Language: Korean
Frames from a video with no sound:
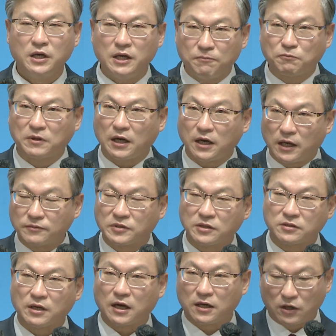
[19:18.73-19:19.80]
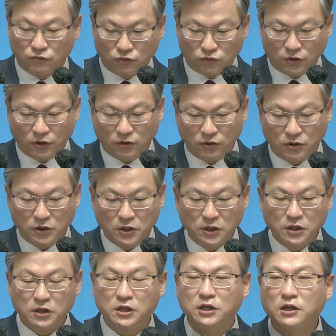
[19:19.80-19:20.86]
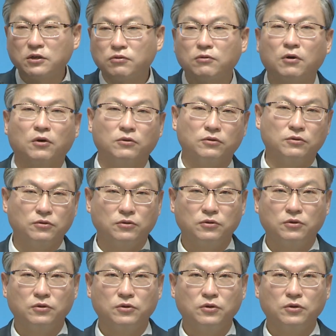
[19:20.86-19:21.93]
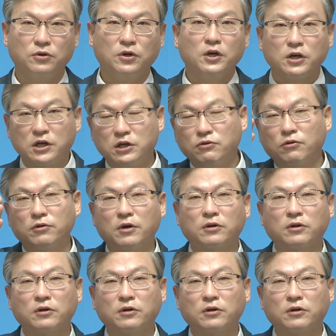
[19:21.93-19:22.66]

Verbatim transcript: 입다에 앞서서 아까 누구요? 기도원. 기도원이